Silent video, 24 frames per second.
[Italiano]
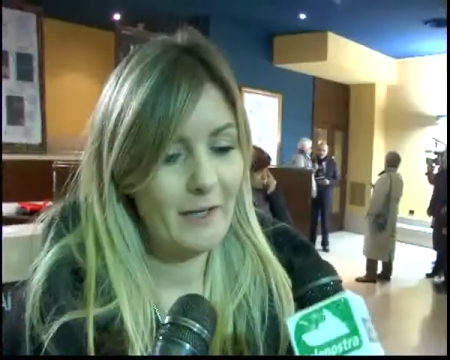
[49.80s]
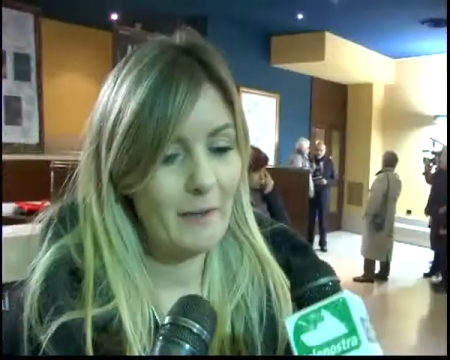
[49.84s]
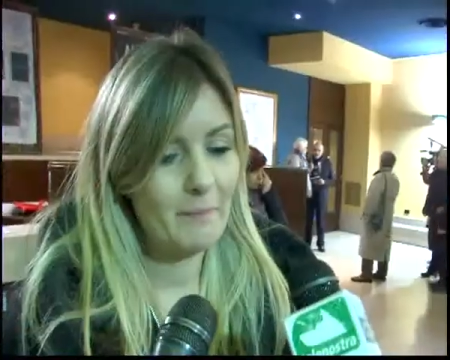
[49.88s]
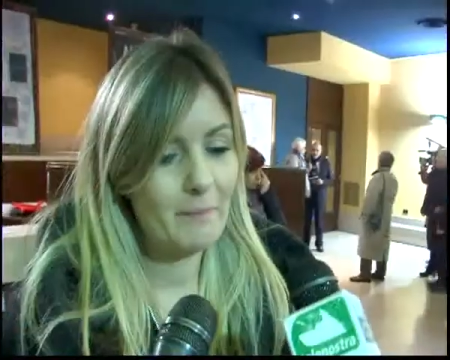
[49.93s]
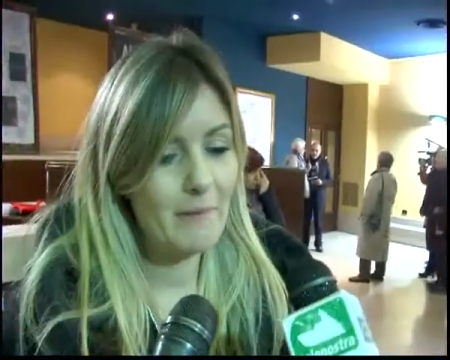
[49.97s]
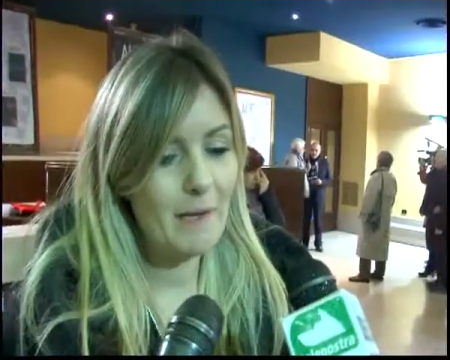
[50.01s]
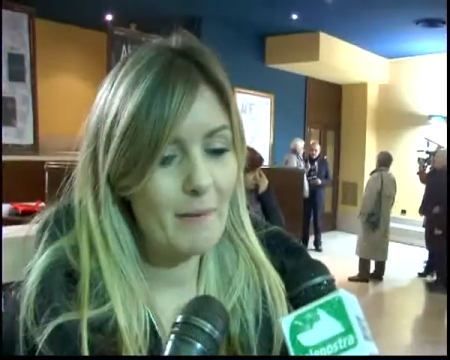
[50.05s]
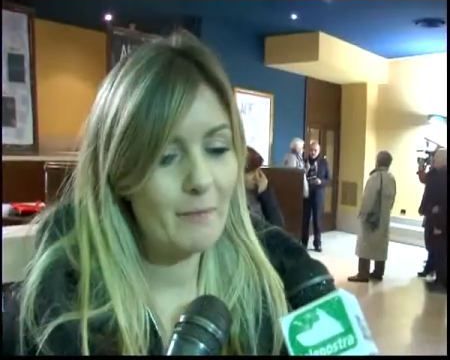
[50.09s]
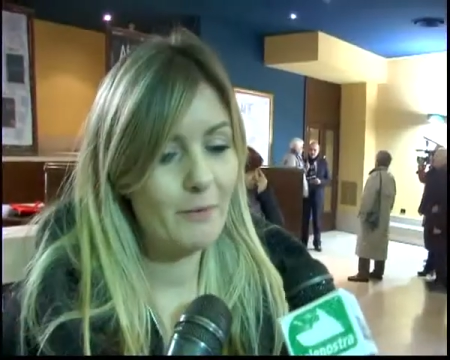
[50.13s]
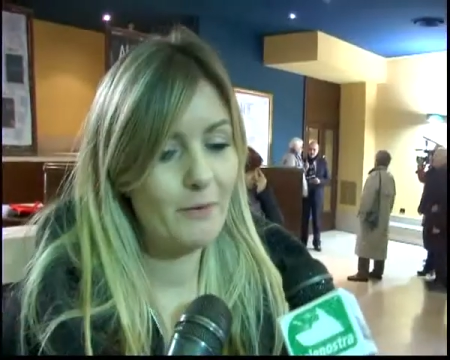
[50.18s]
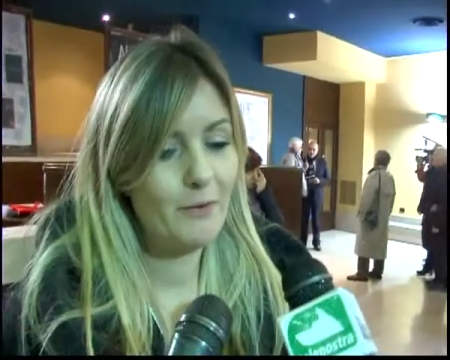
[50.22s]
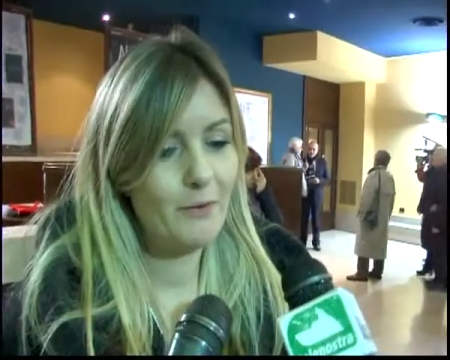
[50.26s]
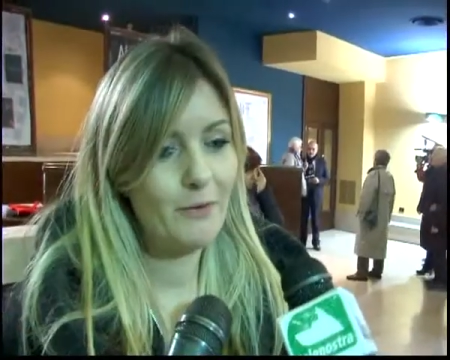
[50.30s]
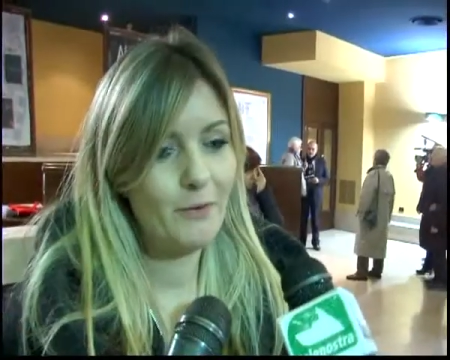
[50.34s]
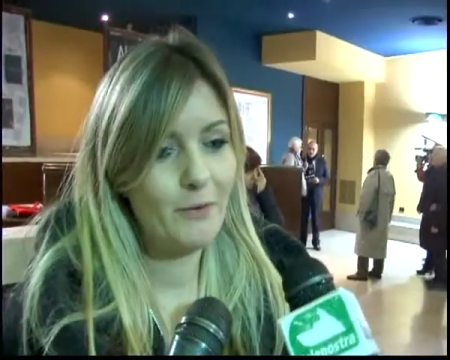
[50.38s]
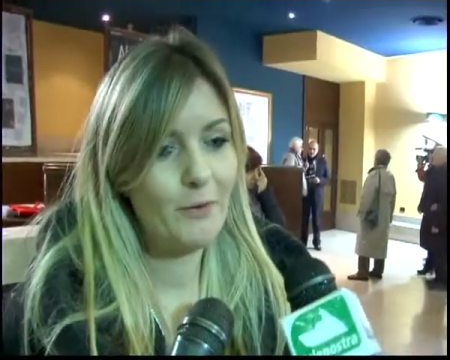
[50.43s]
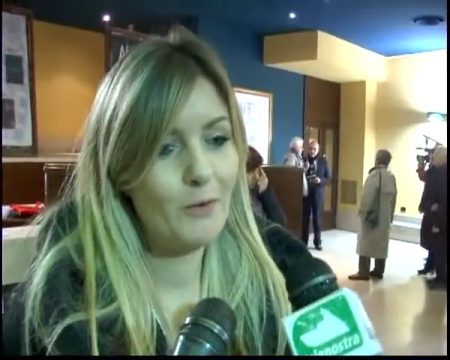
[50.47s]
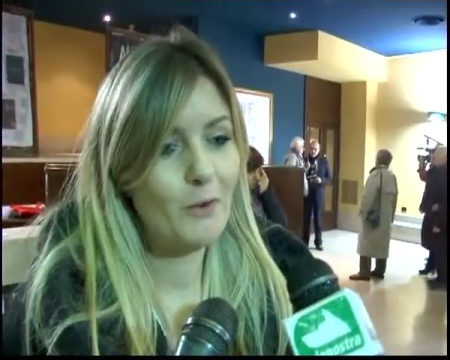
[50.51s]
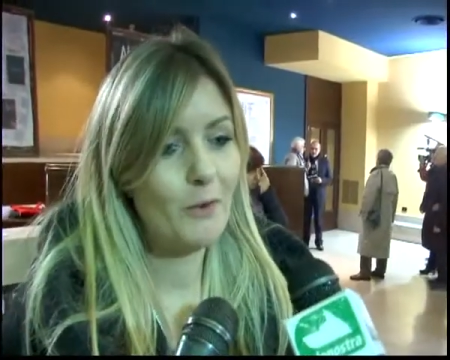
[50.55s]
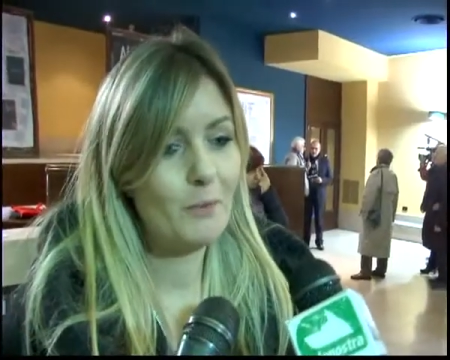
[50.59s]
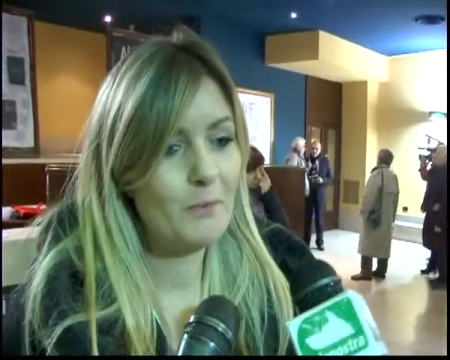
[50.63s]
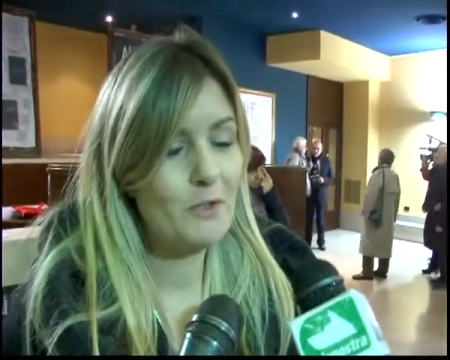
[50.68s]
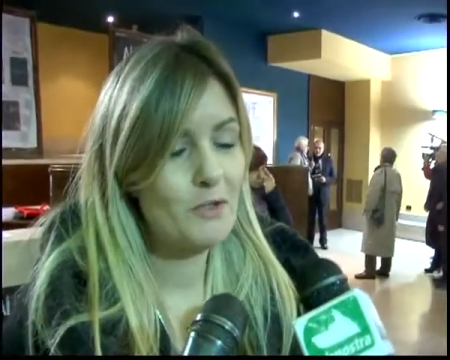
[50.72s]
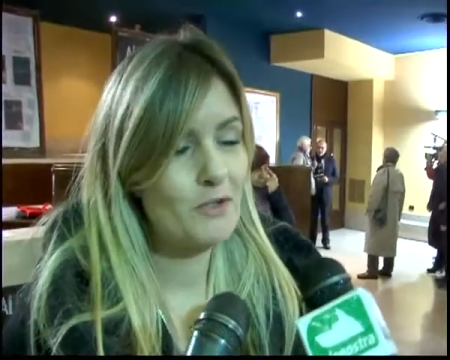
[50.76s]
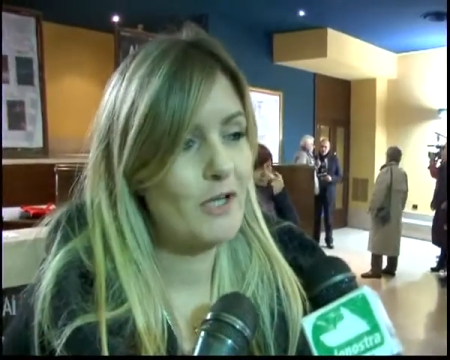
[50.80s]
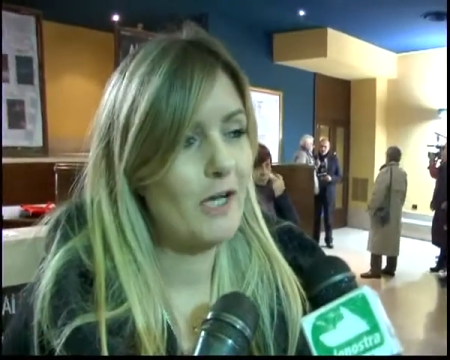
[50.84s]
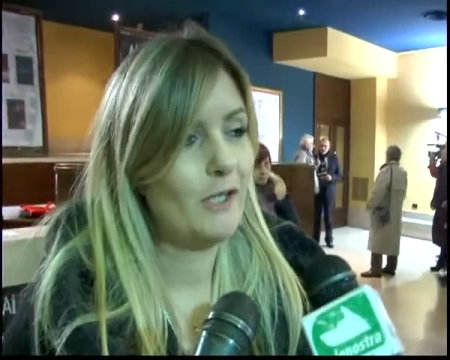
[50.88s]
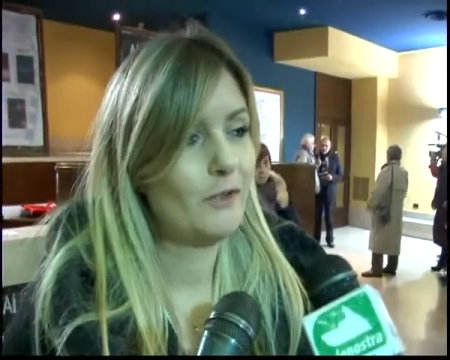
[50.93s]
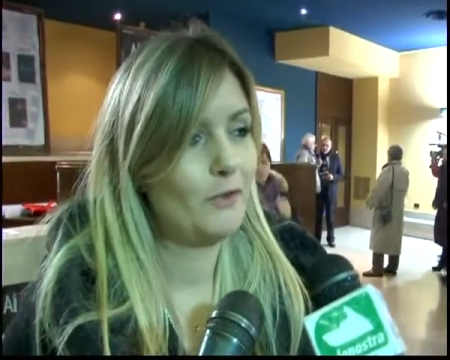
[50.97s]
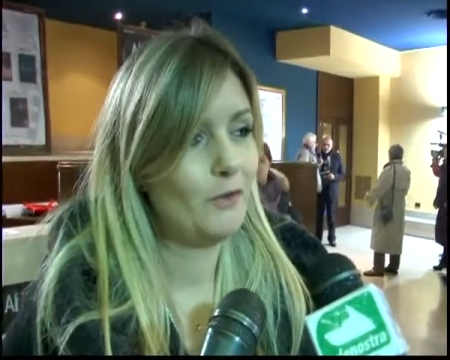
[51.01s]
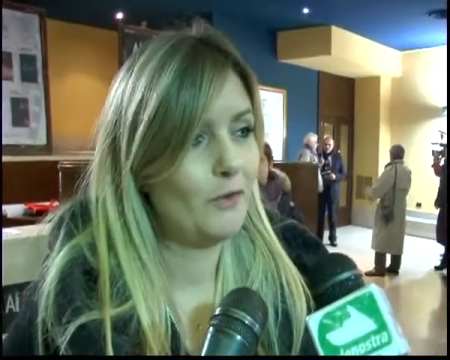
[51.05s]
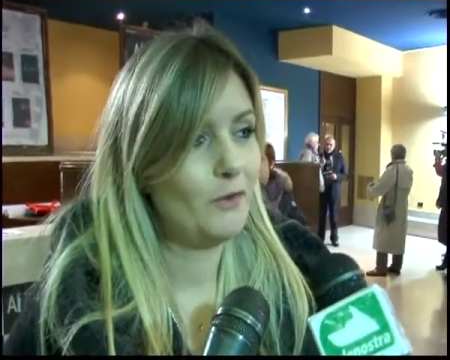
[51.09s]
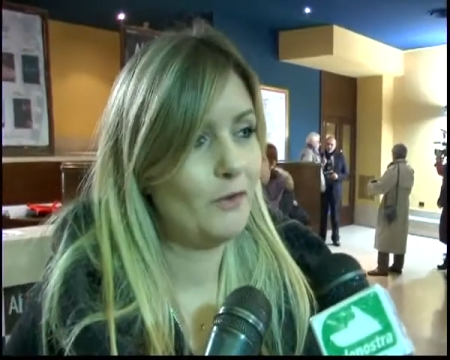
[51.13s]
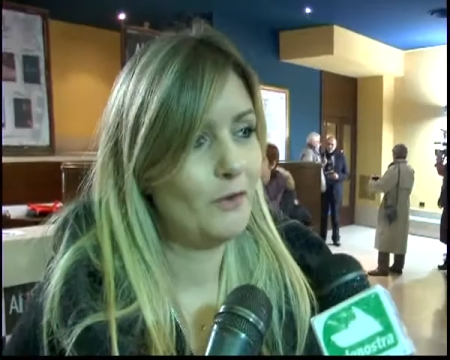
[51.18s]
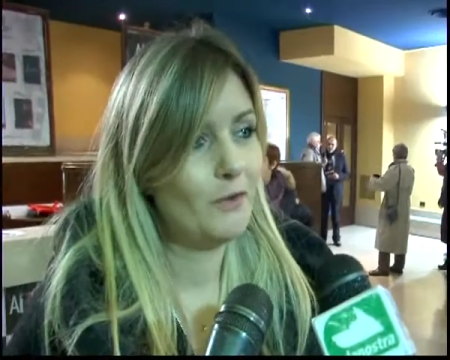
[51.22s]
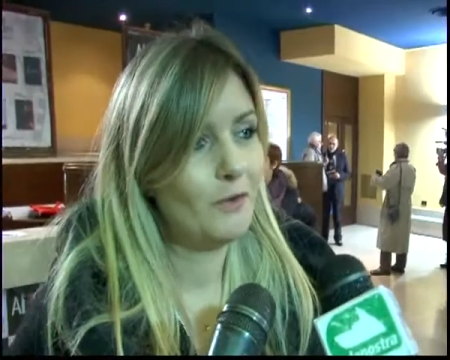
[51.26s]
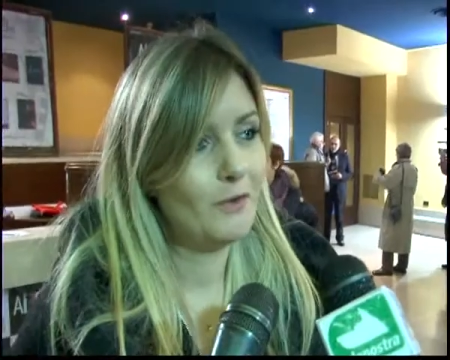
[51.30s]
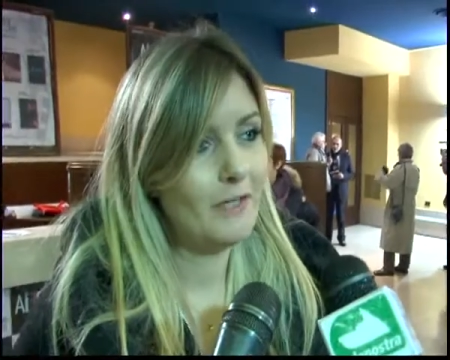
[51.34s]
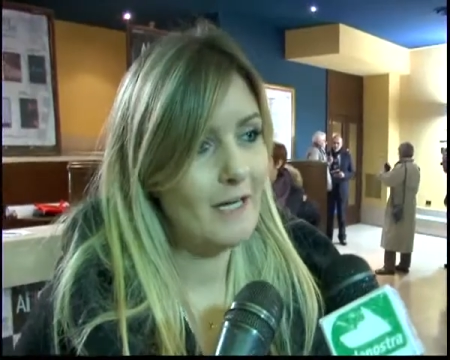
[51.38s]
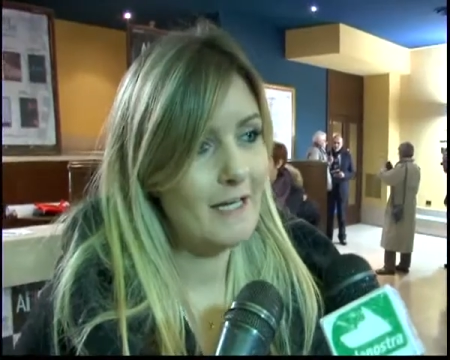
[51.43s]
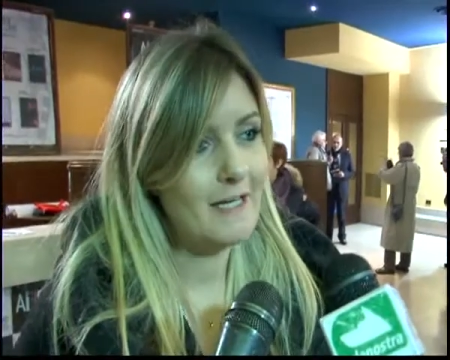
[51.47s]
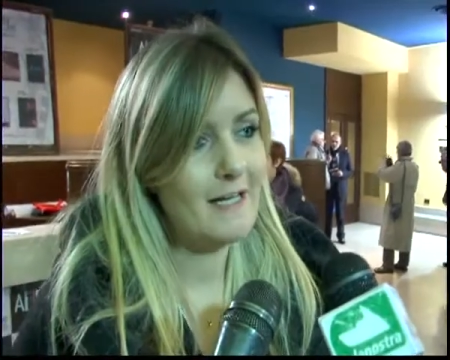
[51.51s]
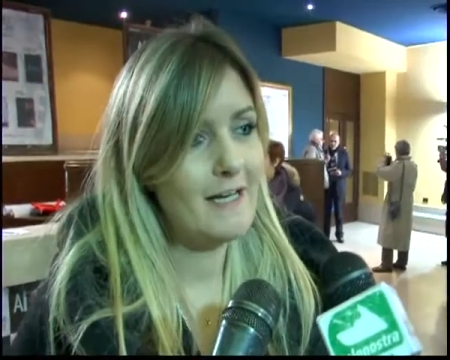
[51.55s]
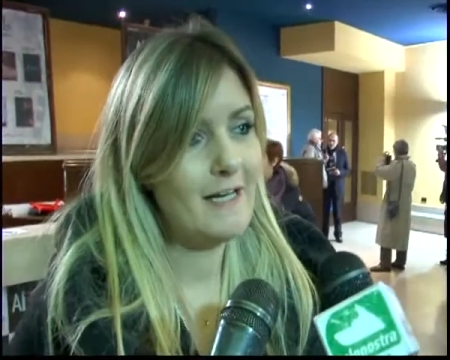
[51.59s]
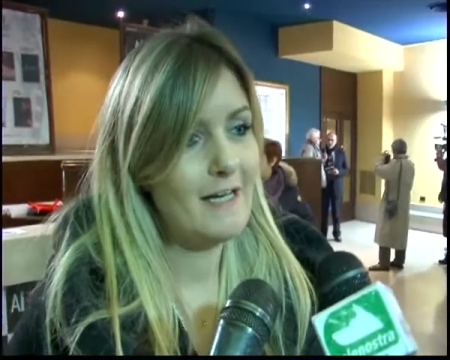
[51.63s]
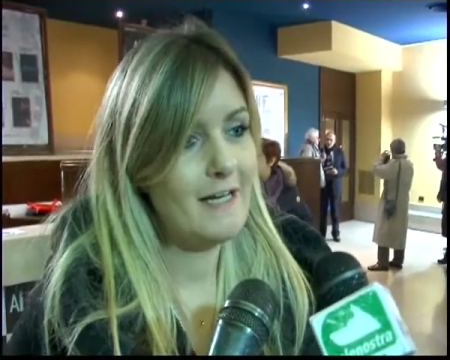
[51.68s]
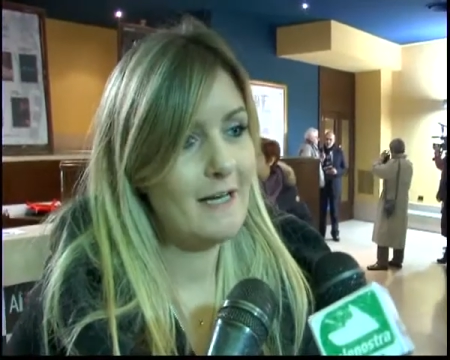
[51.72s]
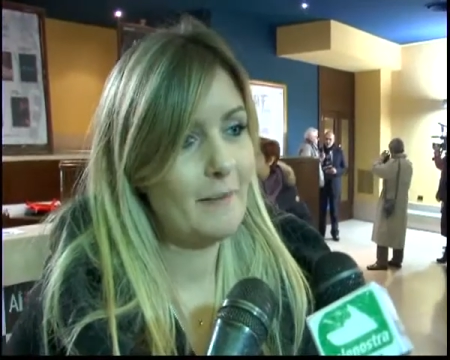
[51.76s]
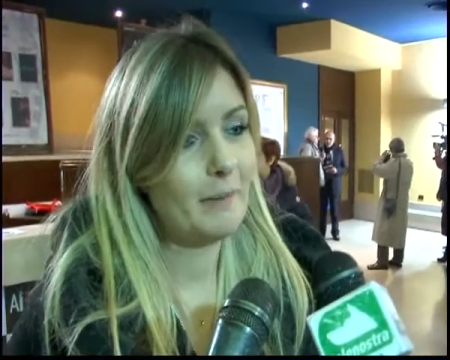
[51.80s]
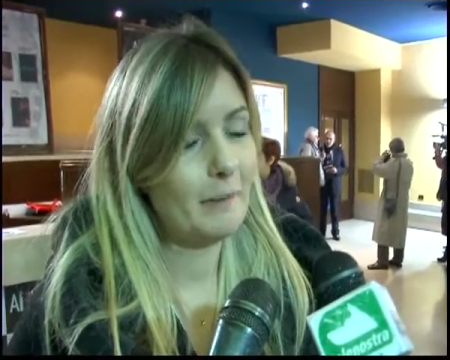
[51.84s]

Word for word: Abbiamo cominciato la